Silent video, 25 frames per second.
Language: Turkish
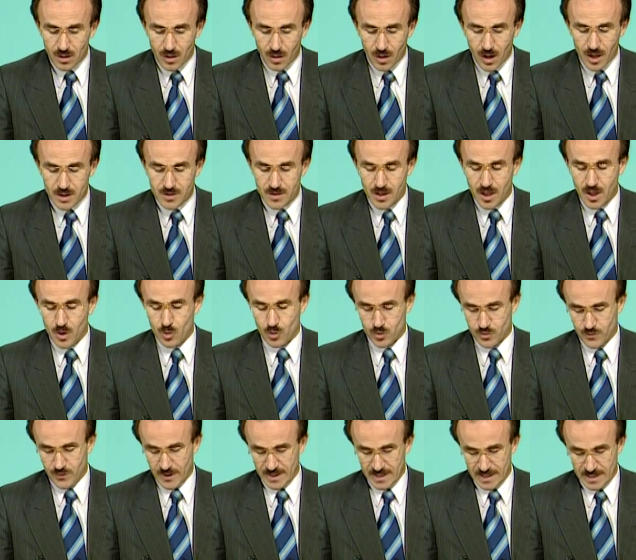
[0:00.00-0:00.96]

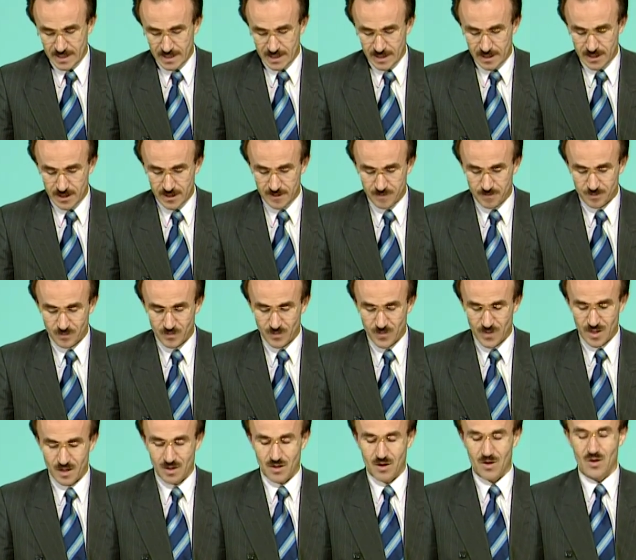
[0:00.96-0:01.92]
Atranos fethedildi.
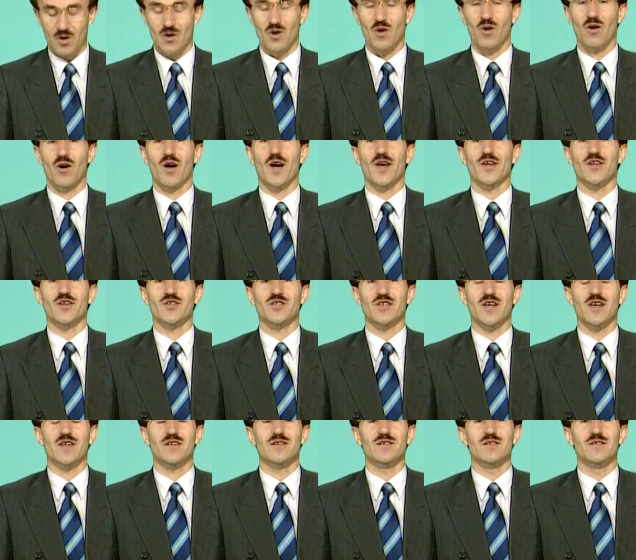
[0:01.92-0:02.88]

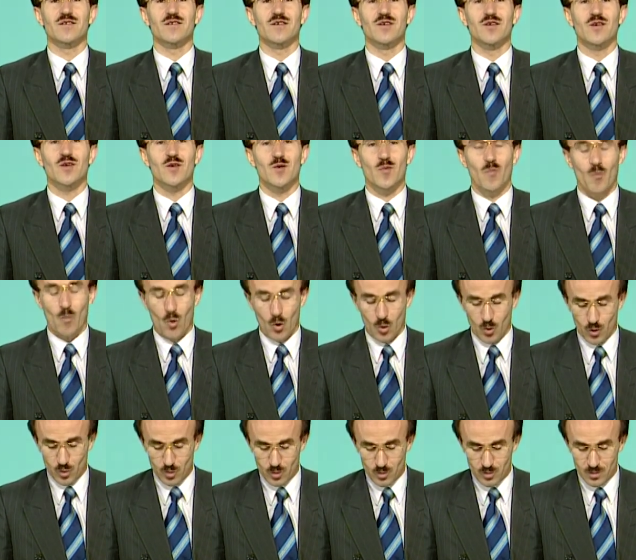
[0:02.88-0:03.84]
Ayrıca
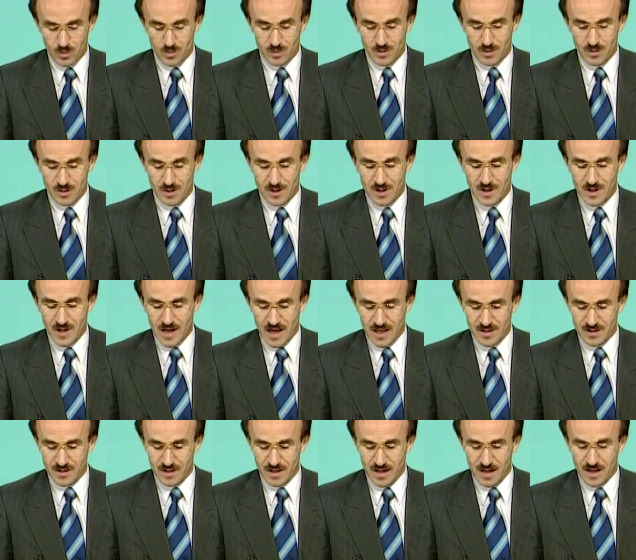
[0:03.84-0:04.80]
Bolu,
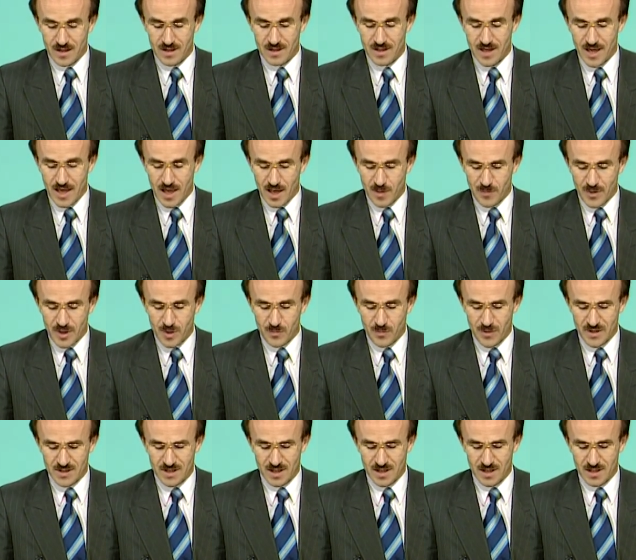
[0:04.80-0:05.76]
Kandıra, Ermeni
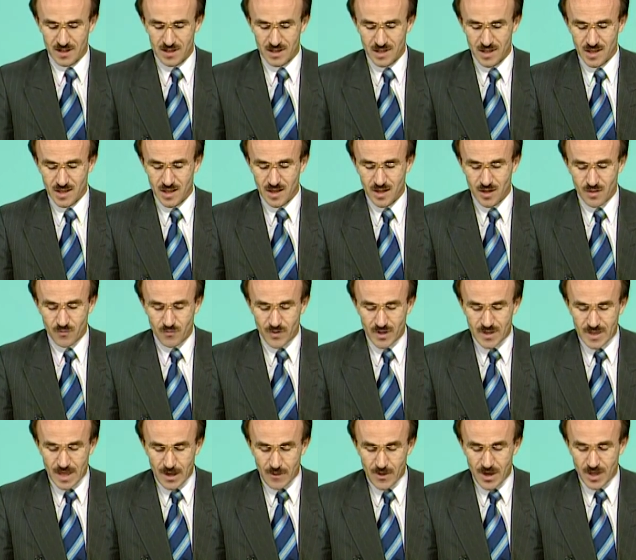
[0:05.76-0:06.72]
Pazarı
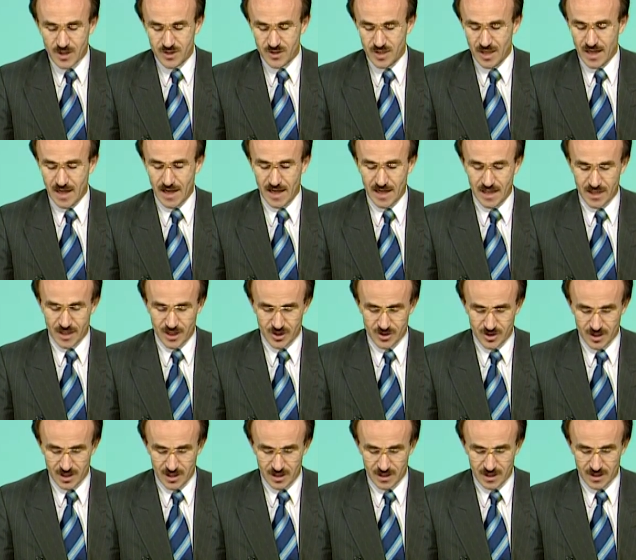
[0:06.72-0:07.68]
ve Devehisar'ı ele
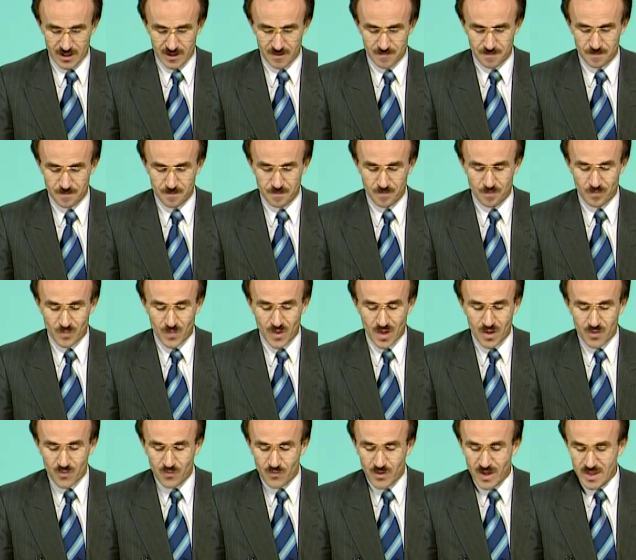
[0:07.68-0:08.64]
geçirildi.
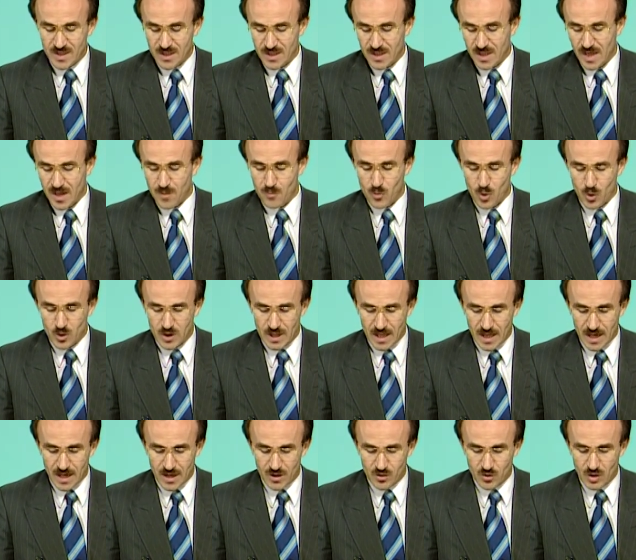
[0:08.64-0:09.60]
Fethedilen
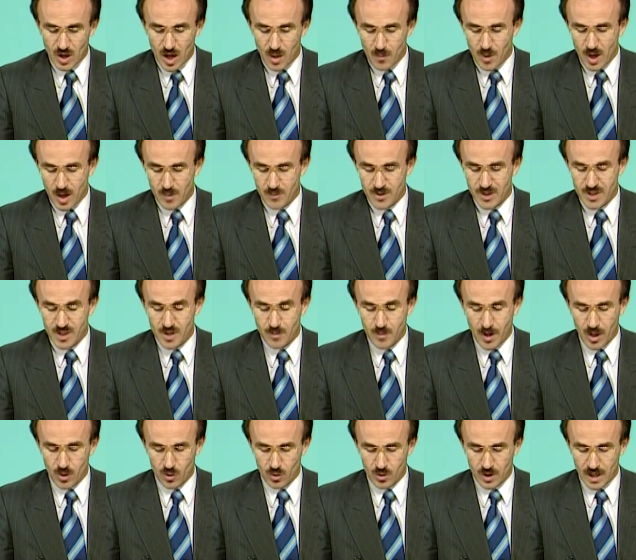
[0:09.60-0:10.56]
bölgelerin tamamı
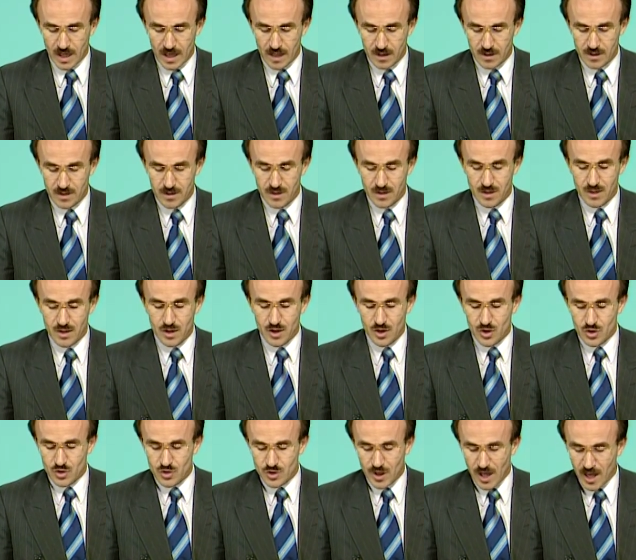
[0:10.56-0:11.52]
imar olunarak
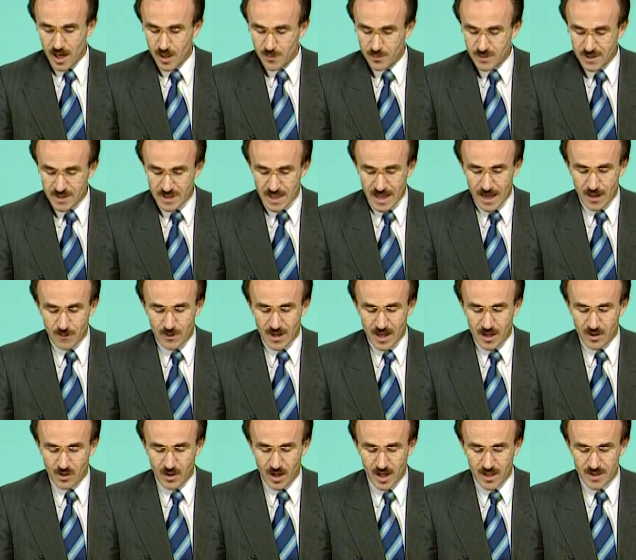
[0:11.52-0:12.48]
sahipsiz evler
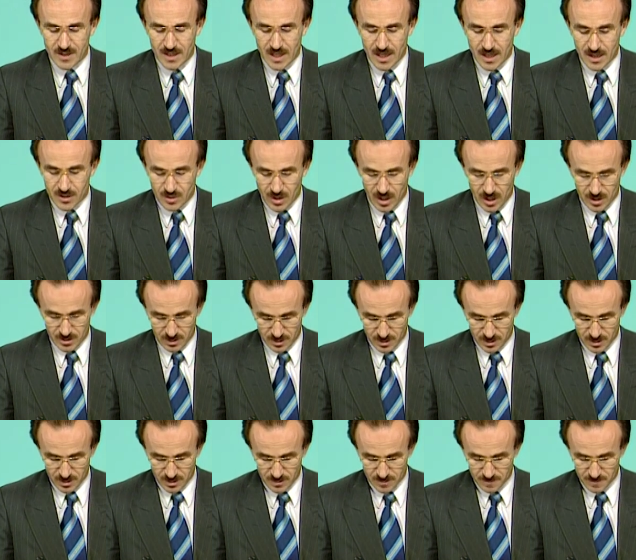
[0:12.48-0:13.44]
gazilere dağıtıldı.